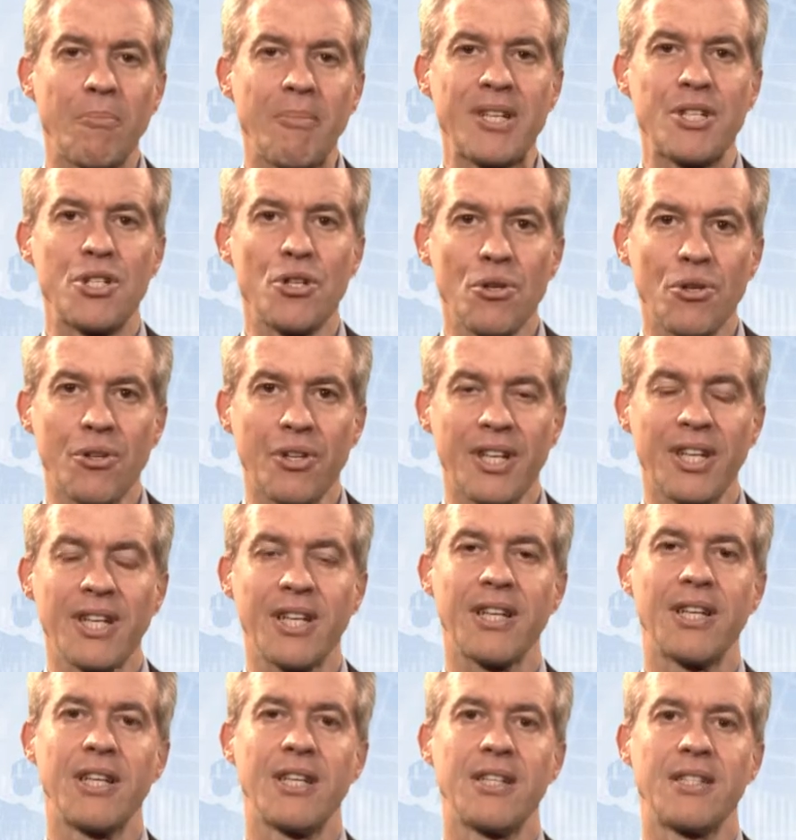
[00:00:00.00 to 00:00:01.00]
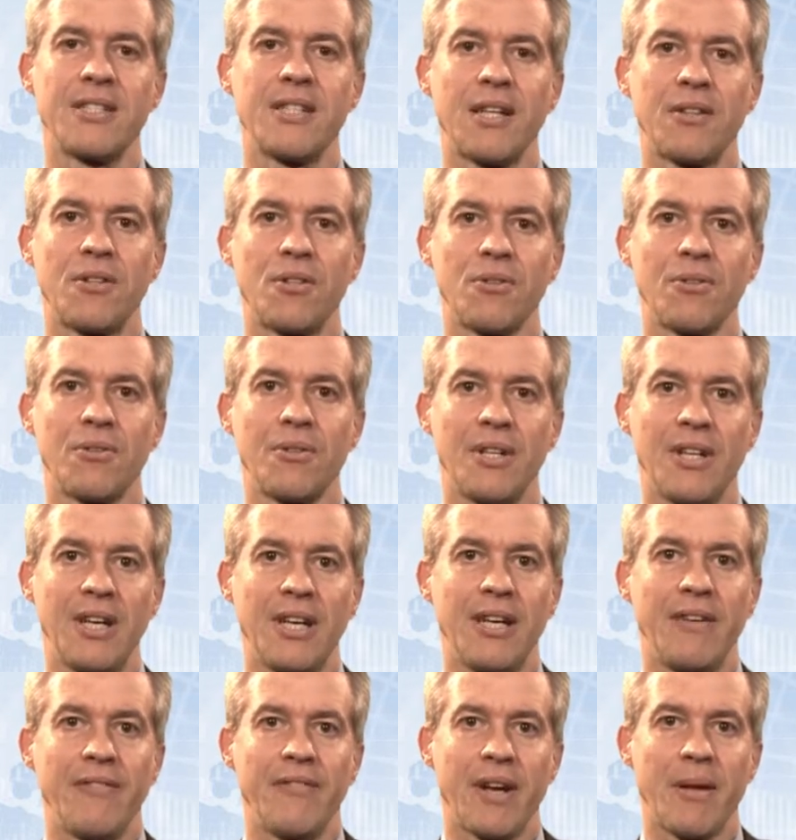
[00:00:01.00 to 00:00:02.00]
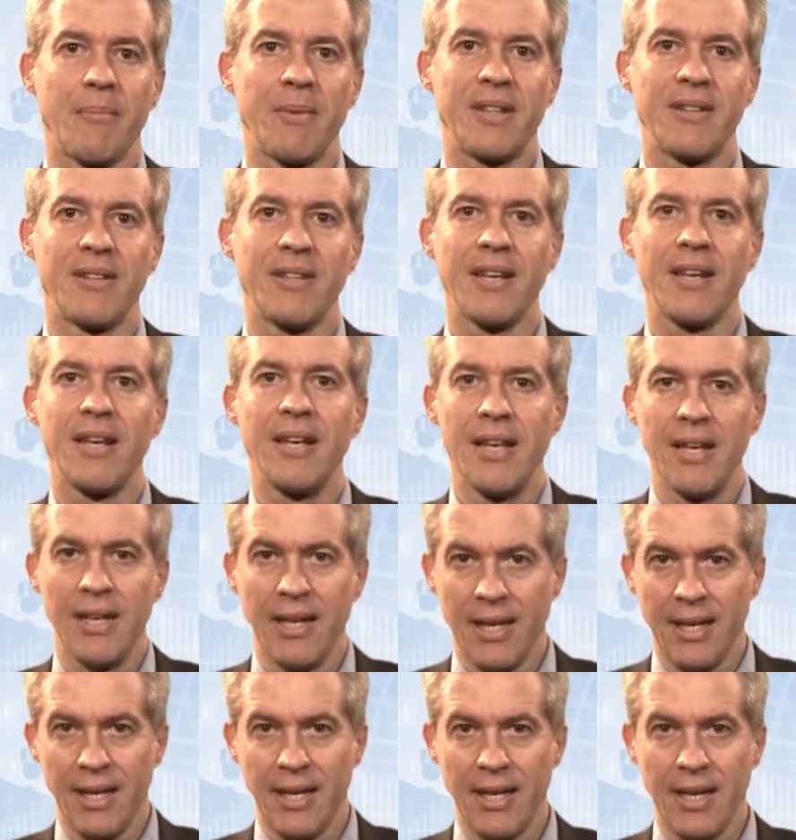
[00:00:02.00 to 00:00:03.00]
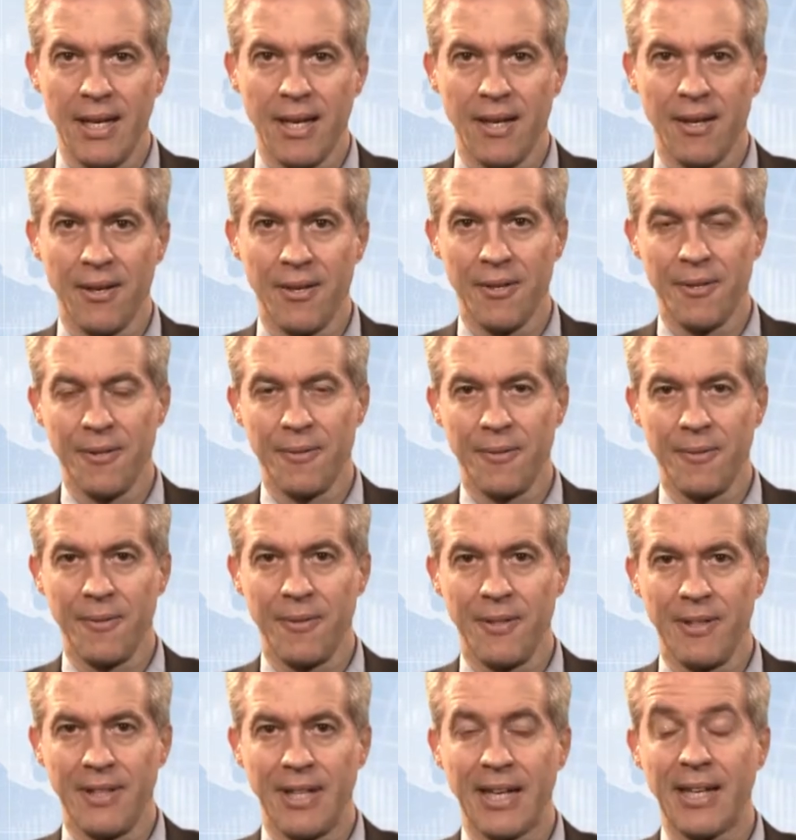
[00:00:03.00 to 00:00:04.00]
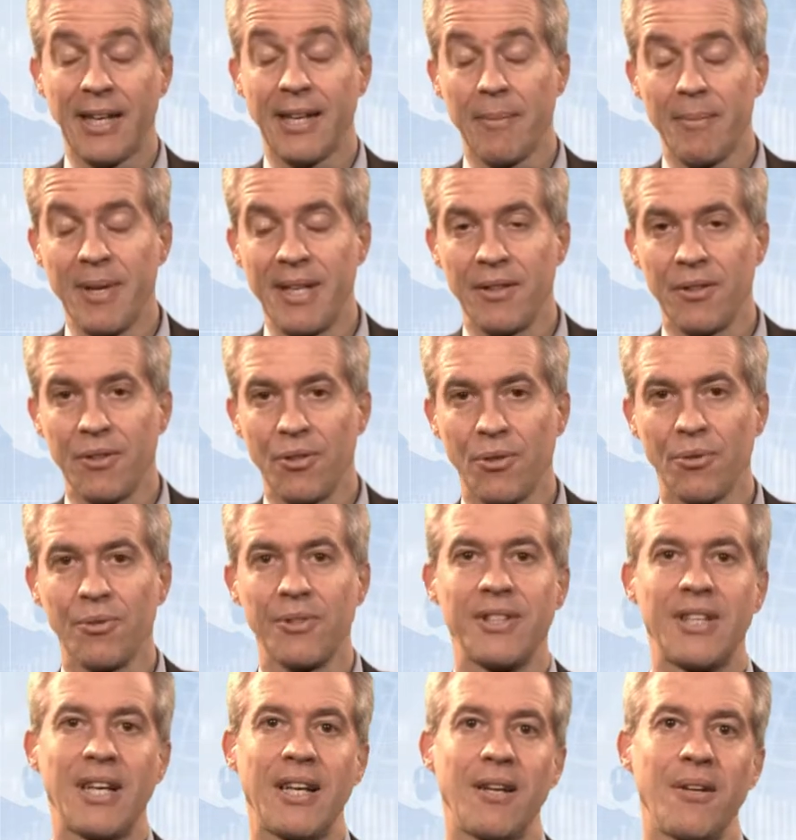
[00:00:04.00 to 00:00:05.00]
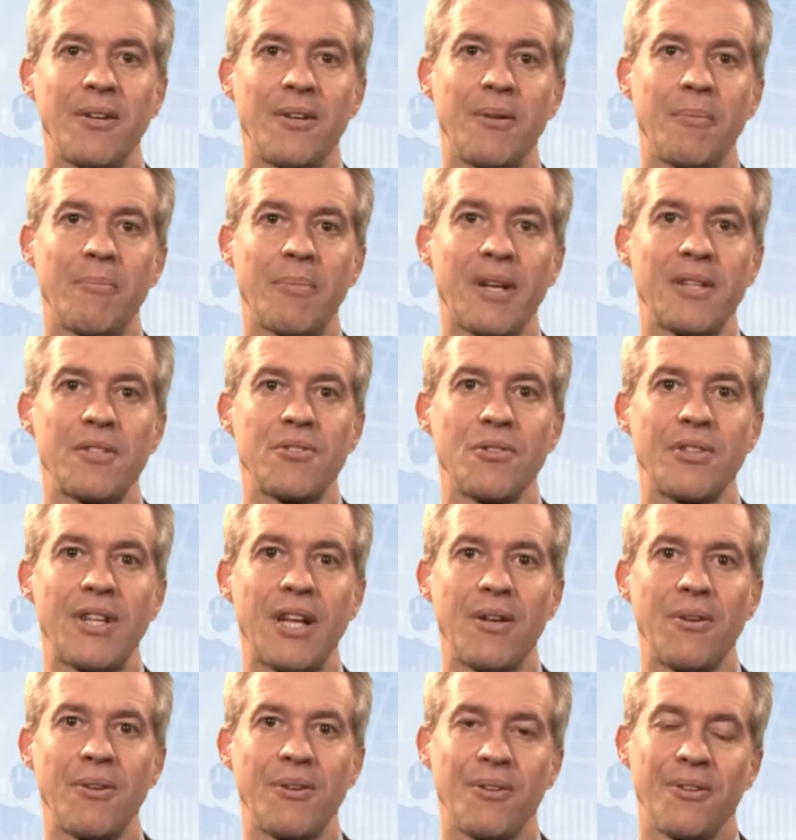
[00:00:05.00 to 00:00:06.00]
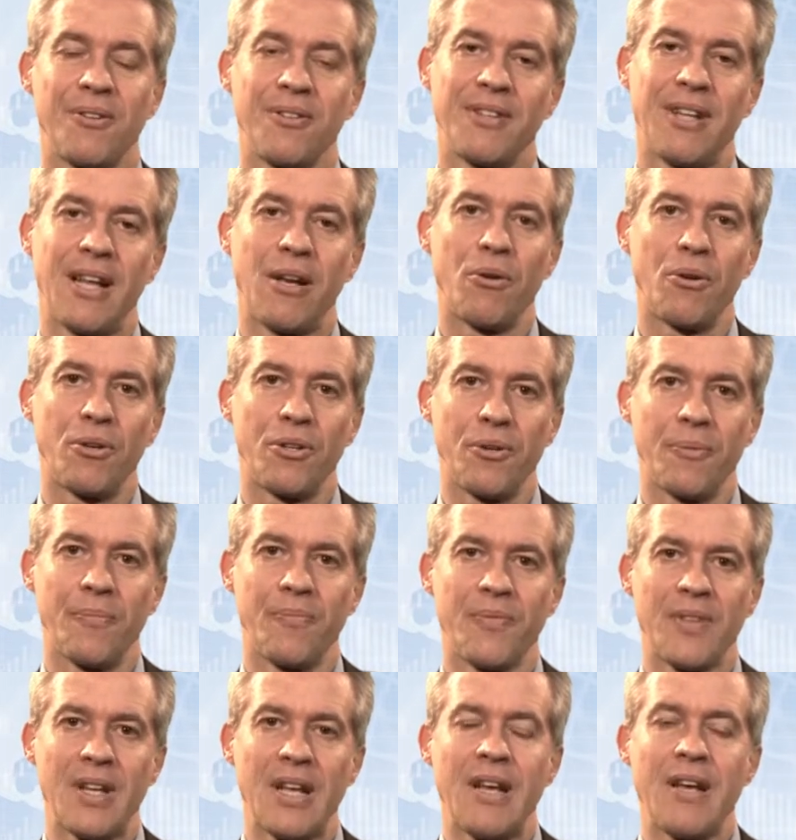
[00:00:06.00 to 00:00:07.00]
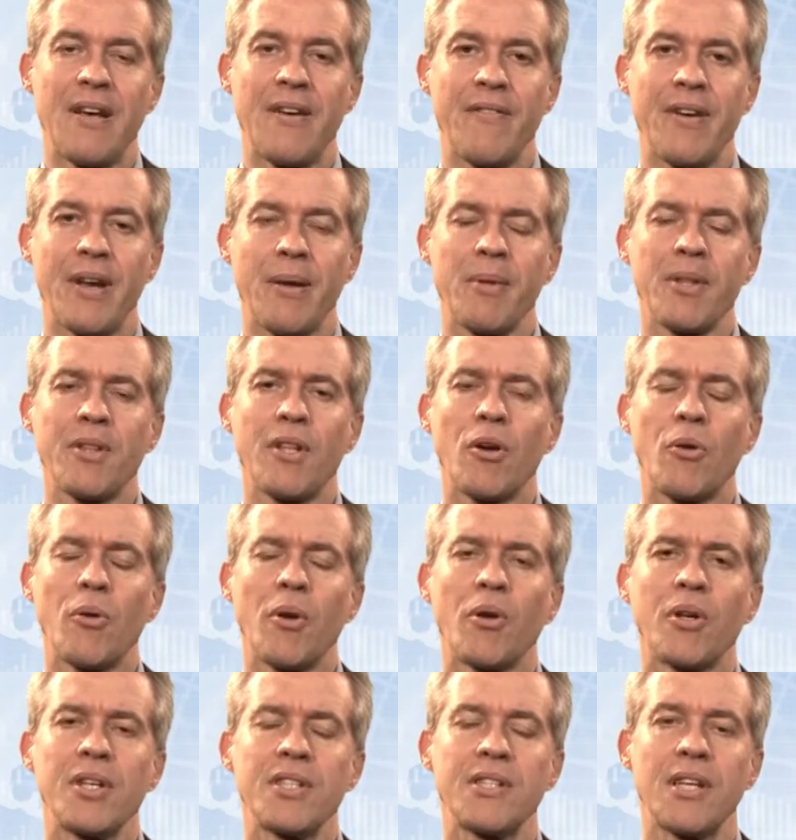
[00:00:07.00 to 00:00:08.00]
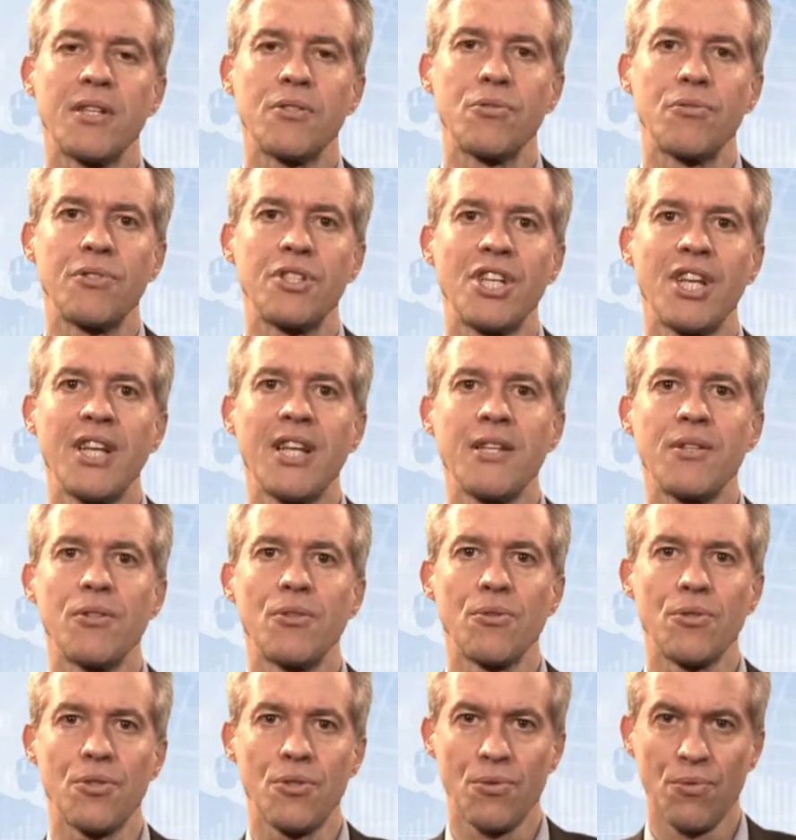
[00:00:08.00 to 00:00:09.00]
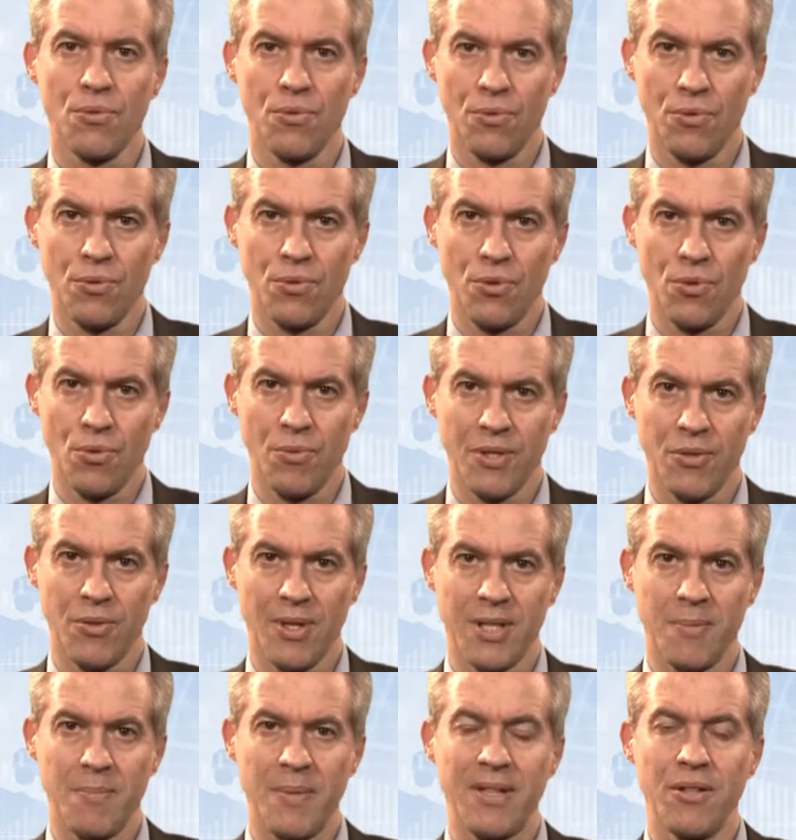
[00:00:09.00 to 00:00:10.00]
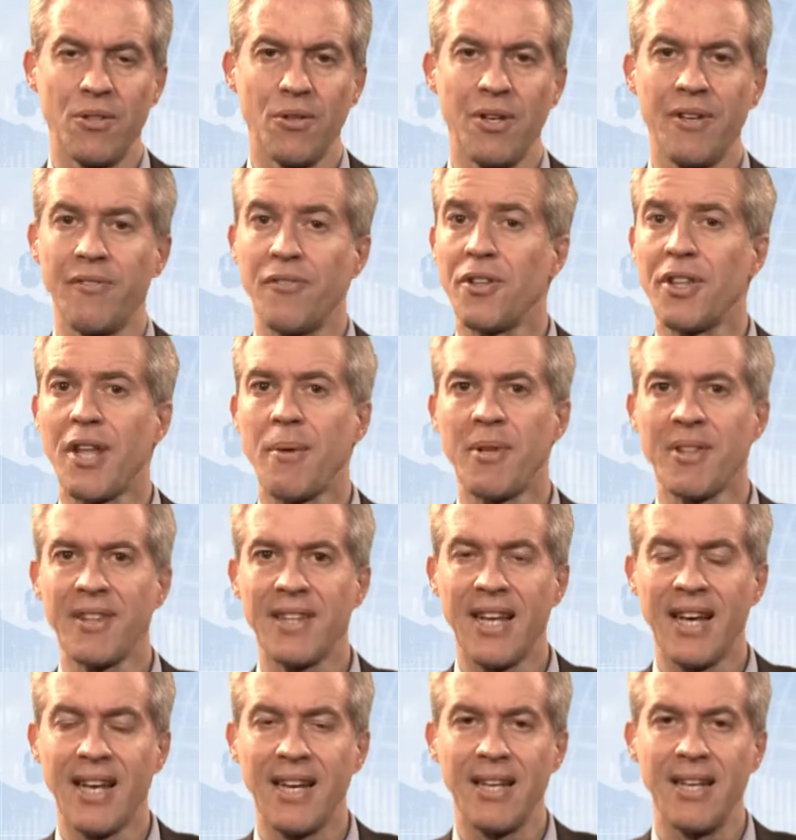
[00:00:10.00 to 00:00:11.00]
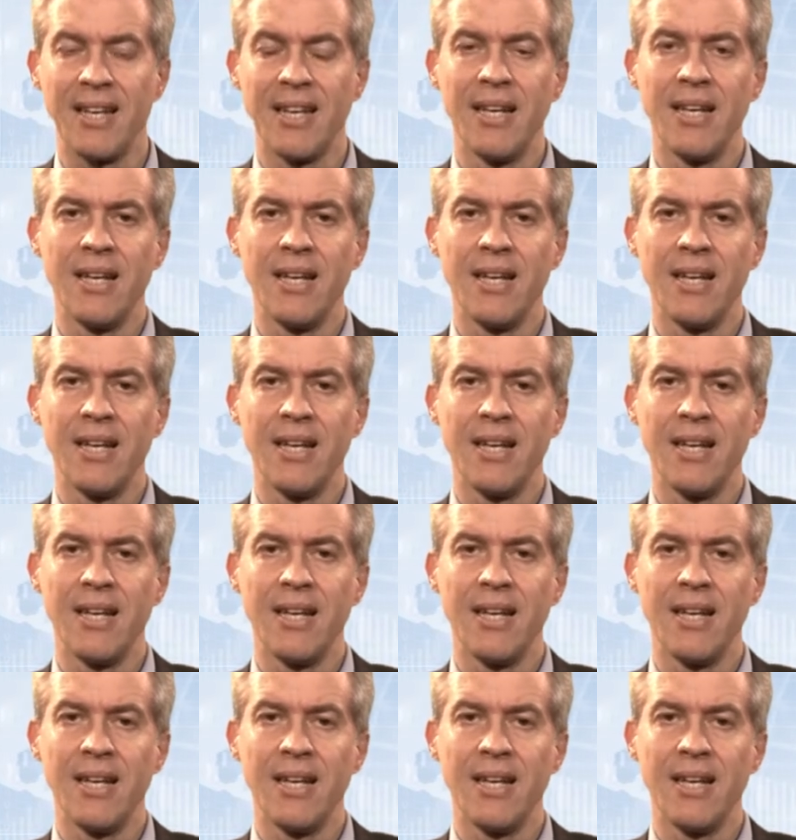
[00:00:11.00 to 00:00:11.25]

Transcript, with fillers: maggiore che è stato è veramente il, il decadamento del prezzo del, dell'olio. Veramente quello che sta succedendo su, su questo aspetto è fondamentale.